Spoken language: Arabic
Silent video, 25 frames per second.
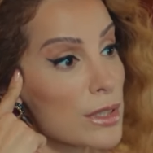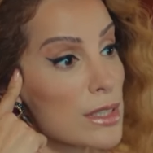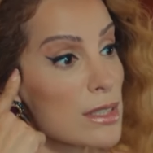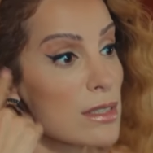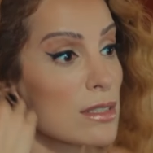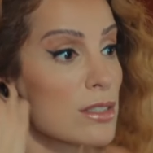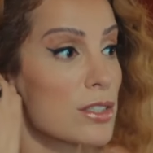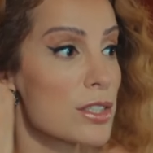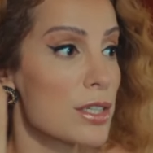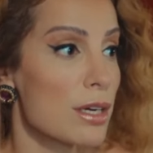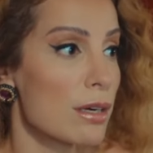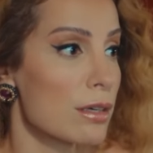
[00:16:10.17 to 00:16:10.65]

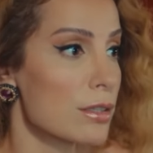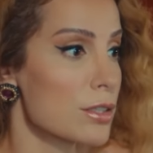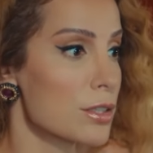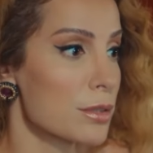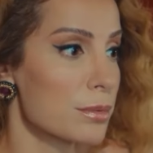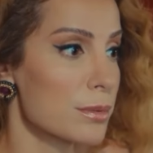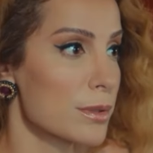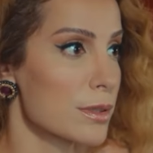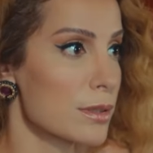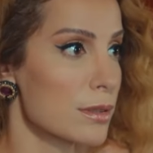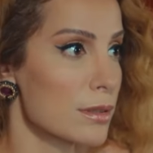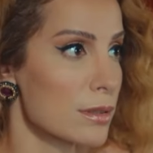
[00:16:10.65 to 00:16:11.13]
أكيد
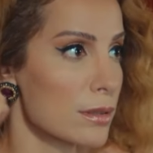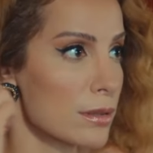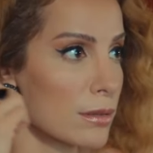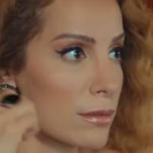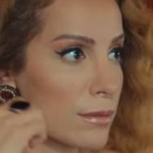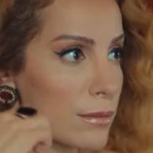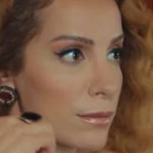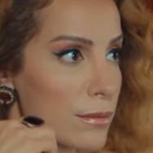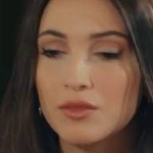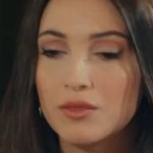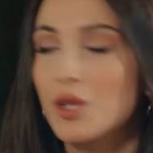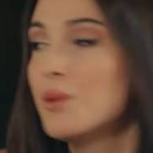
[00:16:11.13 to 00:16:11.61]
خلص
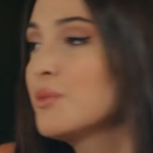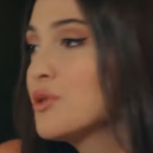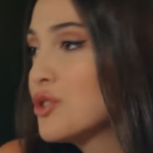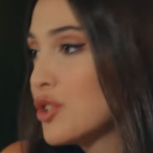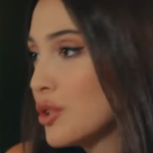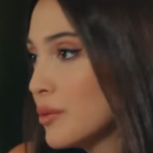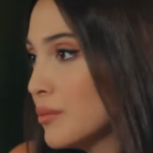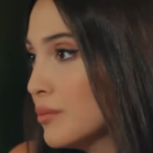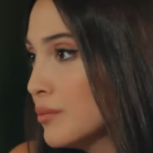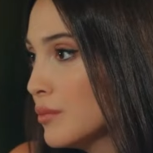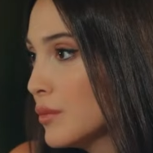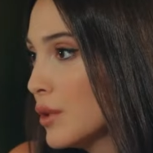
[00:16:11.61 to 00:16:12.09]
شحنها إيه
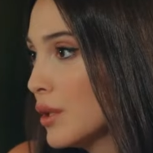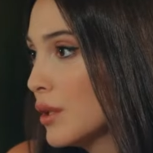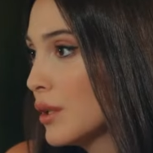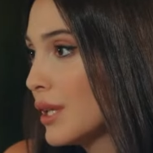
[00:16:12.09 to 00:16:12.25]
طبعا